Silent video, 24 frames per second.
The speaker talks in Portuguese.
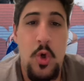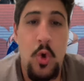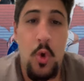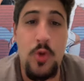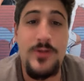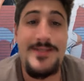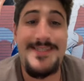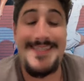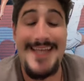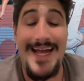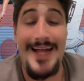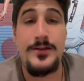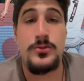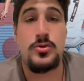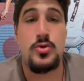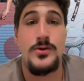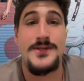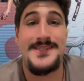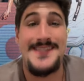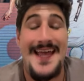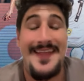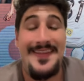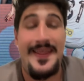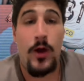O
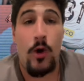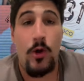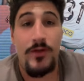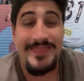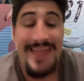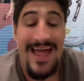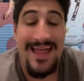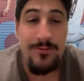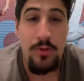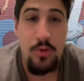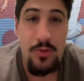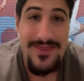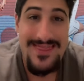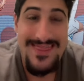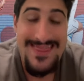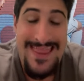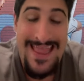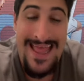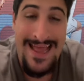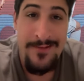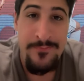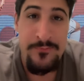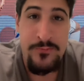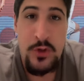Santos é derrotado
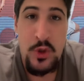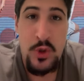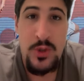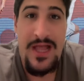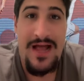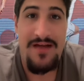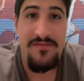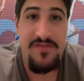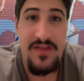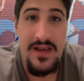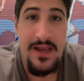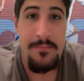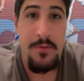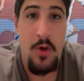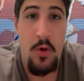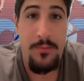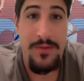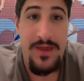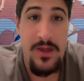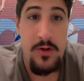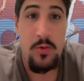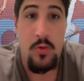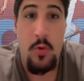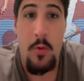dentro da Vila
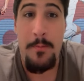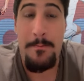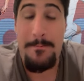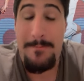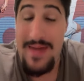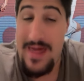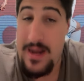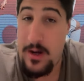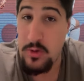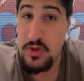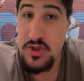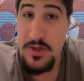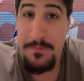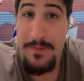Belmiro com um pênalti